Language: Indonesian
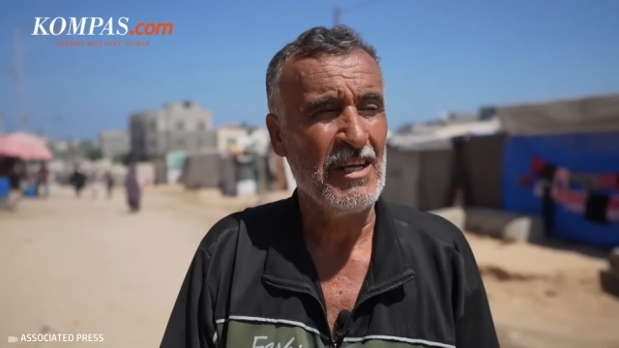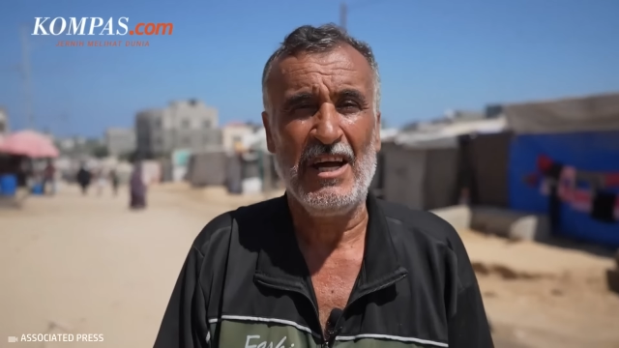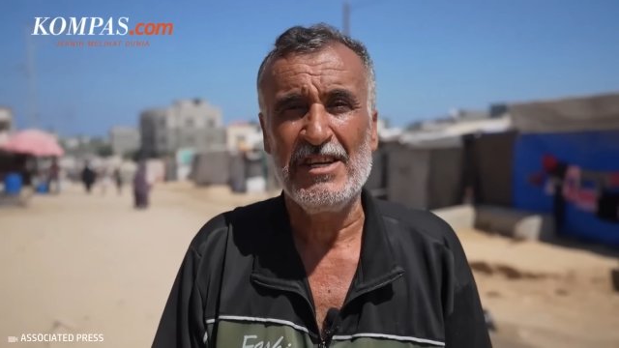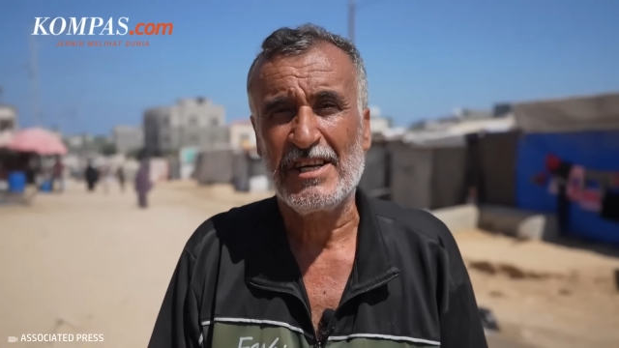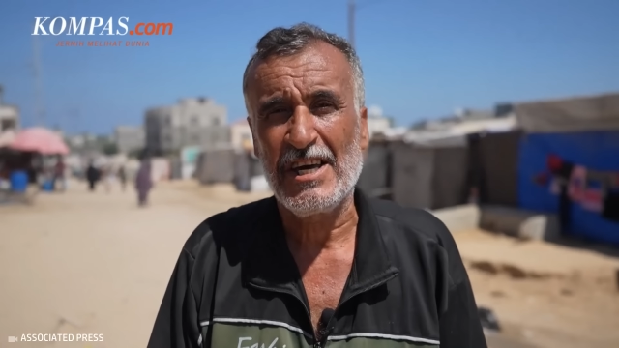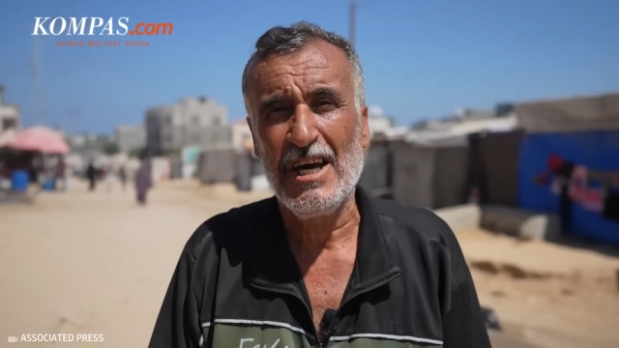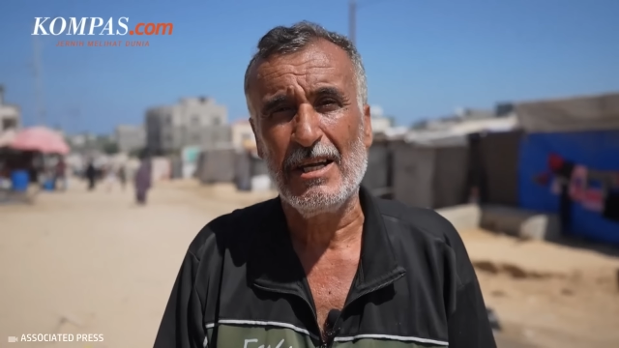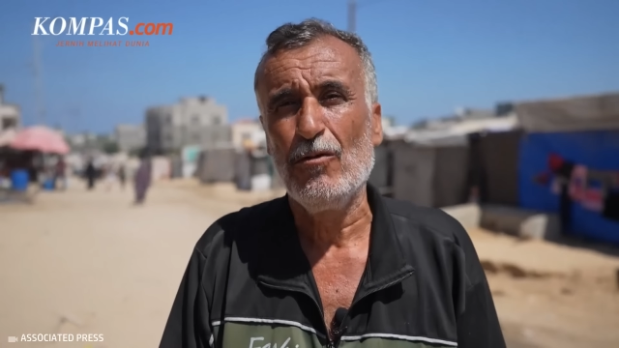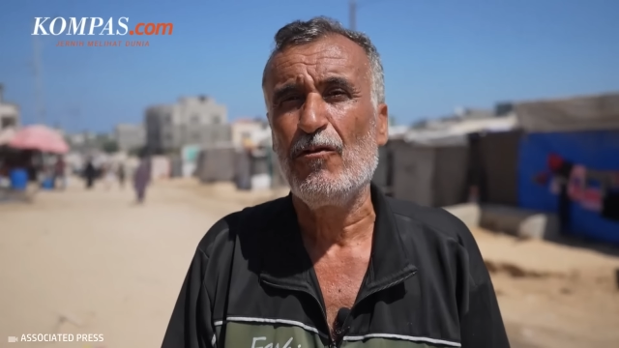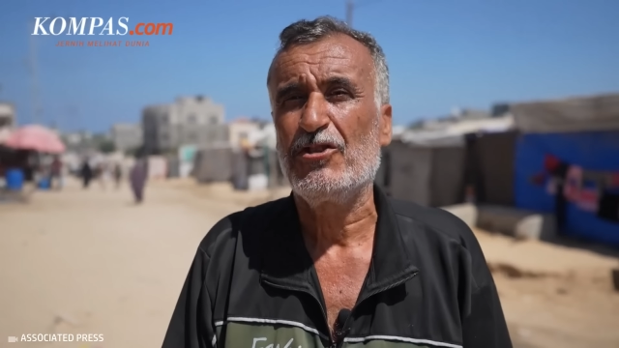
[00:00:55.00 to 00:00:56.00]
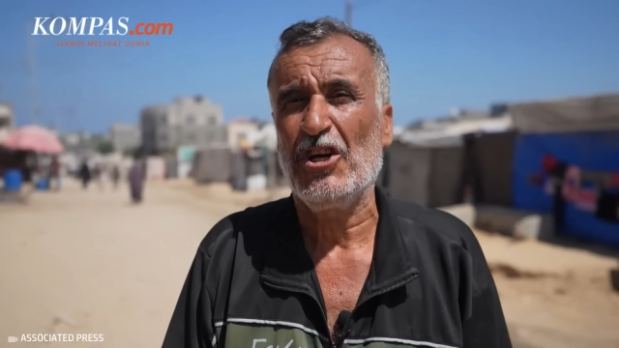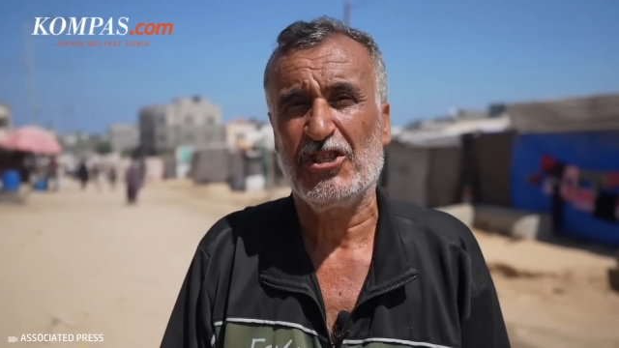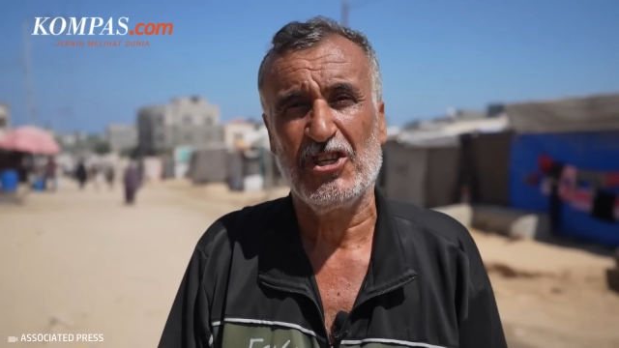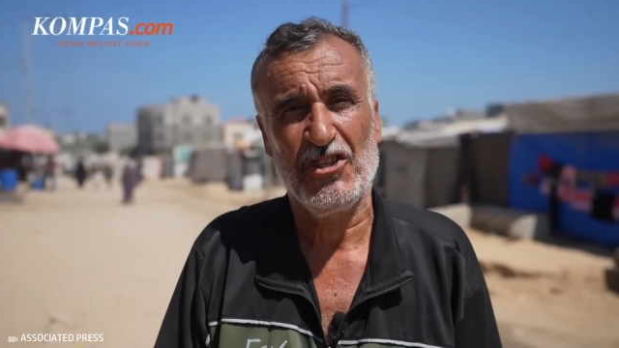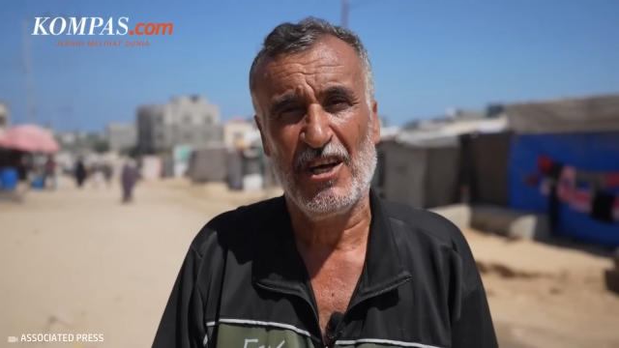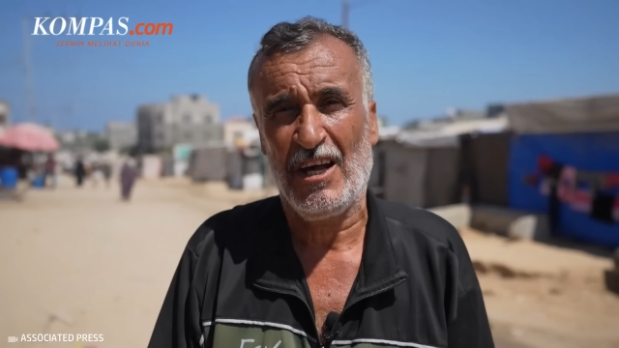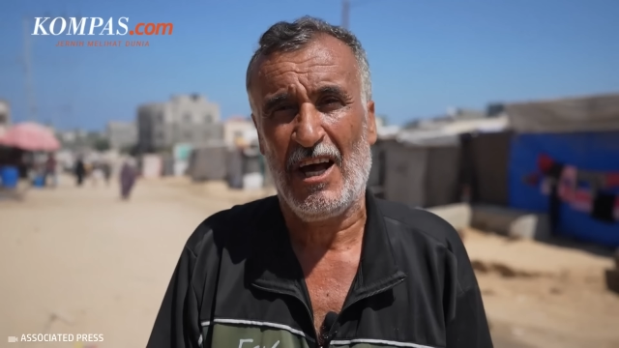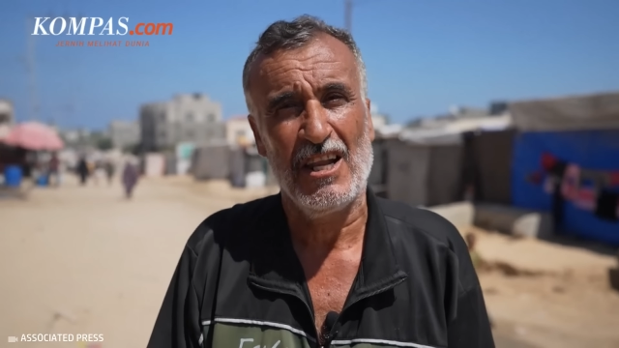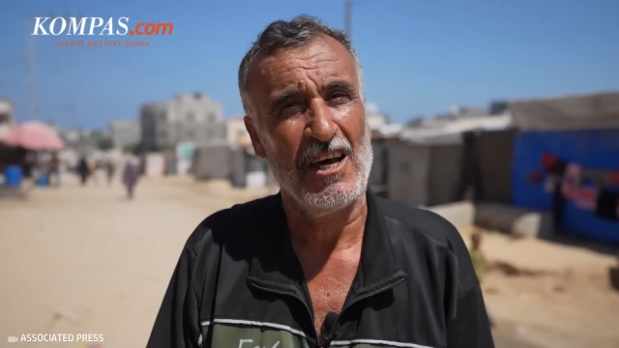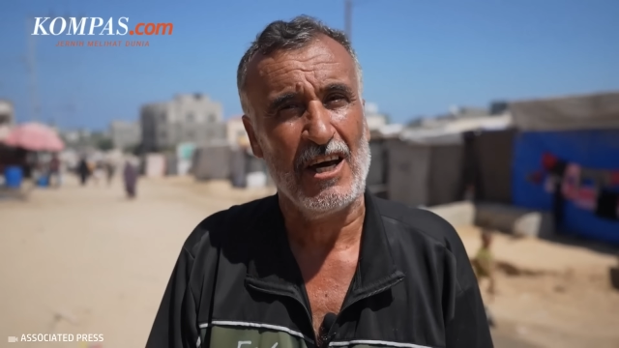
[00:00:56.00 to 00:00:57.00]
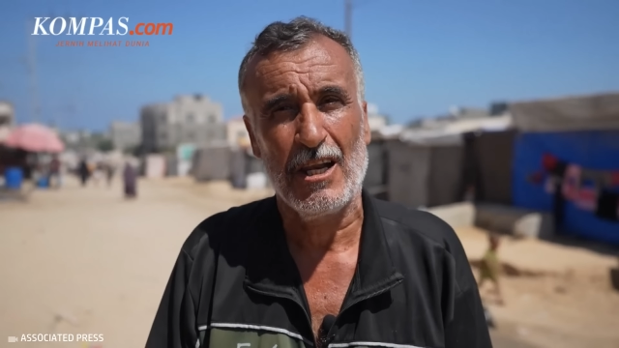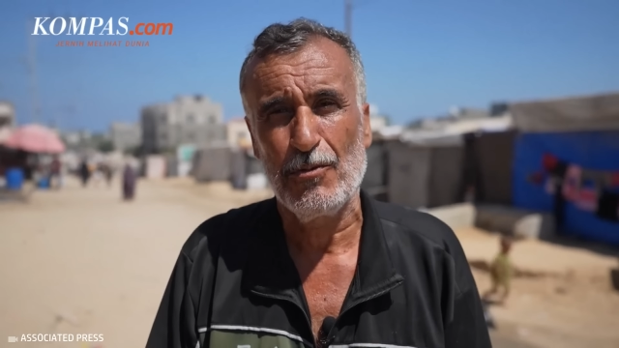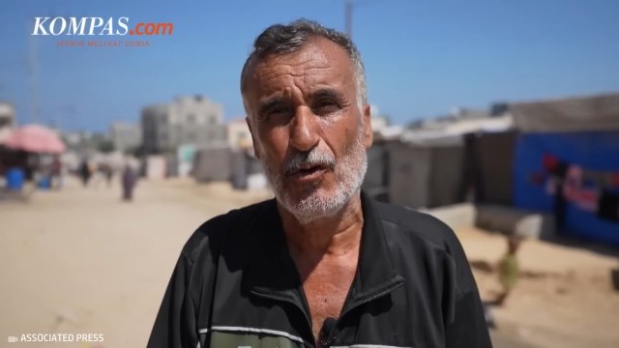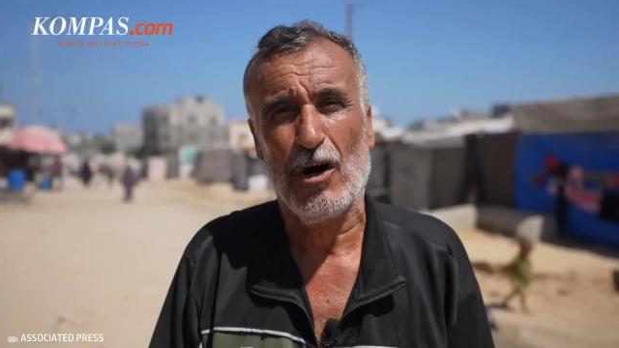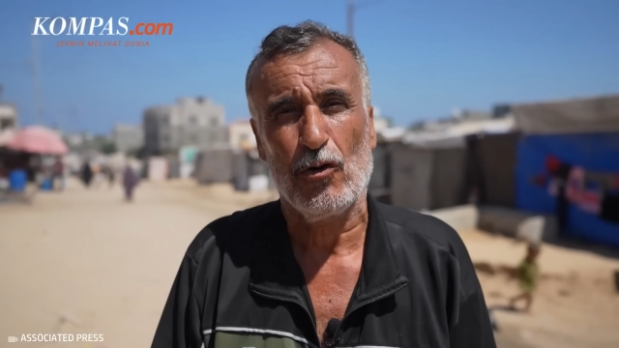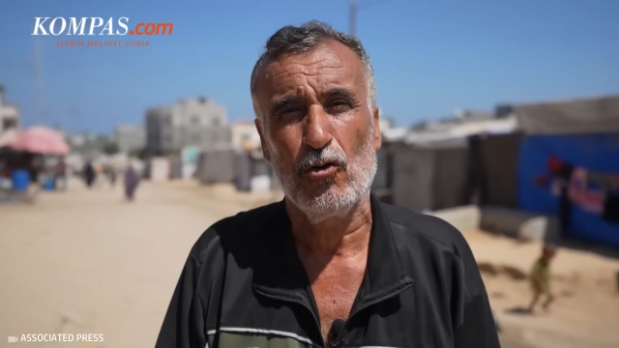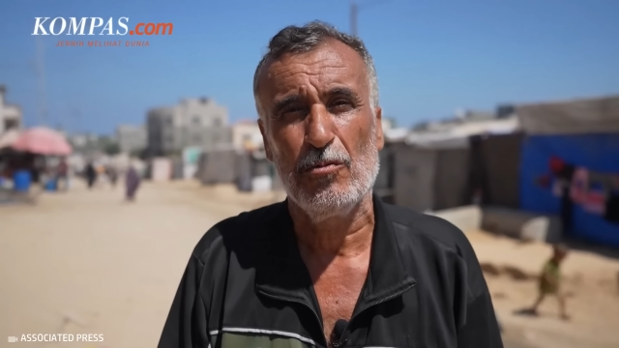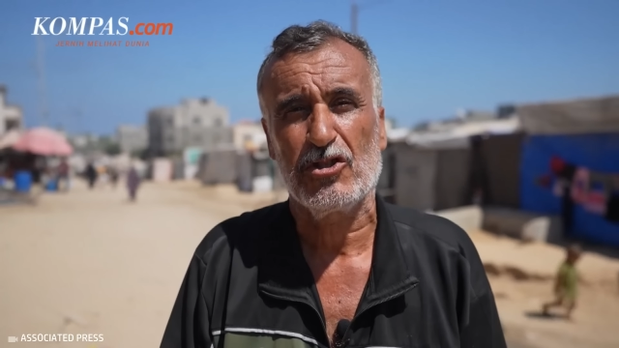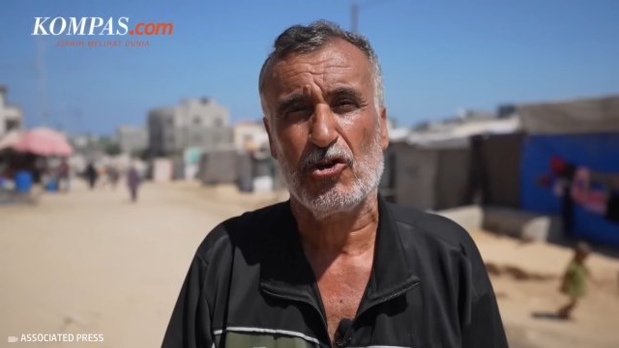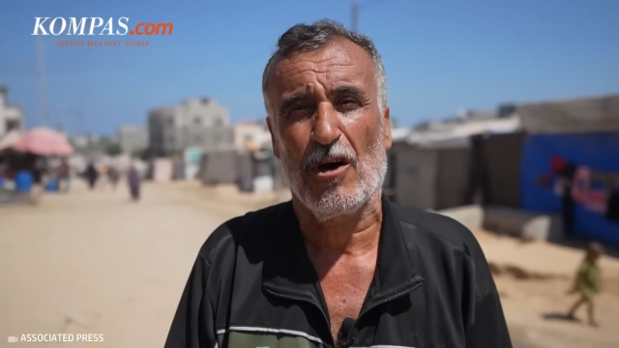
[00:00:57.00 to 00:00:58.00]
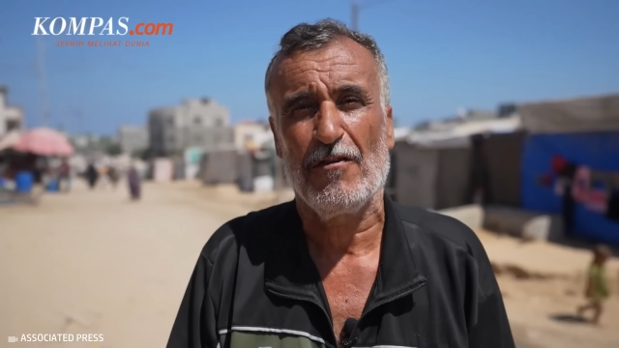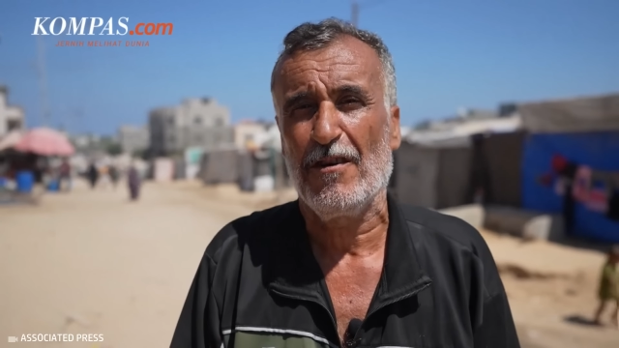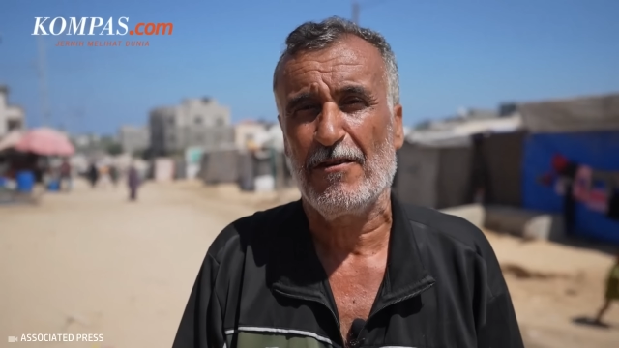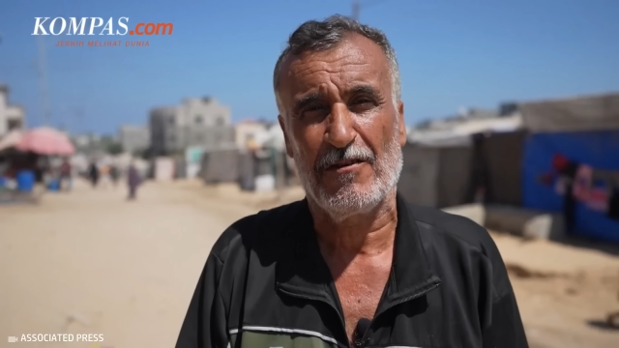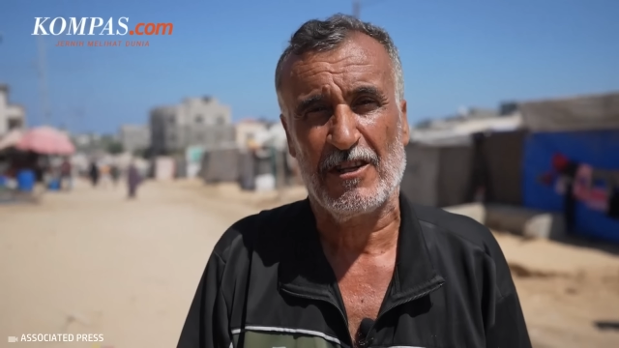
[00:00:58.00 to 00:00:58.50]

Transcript: Pengungsi lain dari Jabalia bernama Saleh Sunar